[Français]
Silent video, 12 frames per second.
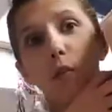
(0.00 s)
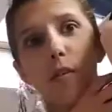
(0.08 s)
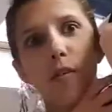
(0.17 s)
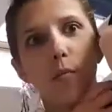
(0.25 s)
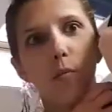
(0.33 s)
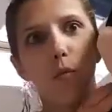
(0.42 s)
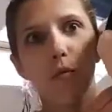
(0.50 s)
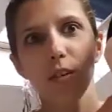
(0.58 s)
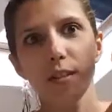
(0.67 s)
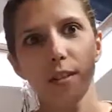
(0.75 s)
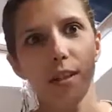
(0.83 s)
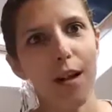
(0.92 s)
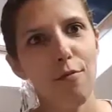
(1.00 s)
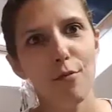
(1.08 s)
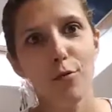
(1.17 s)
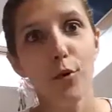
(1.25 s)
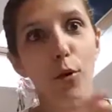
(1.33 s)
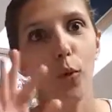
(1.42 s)
en fait c'est mon fils qui l'a
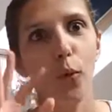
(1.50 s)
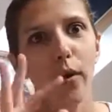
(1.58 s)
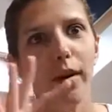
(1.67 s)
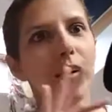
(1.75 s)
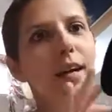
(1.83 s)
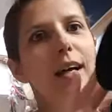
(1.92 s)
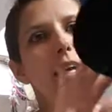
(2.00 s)
vu de loin.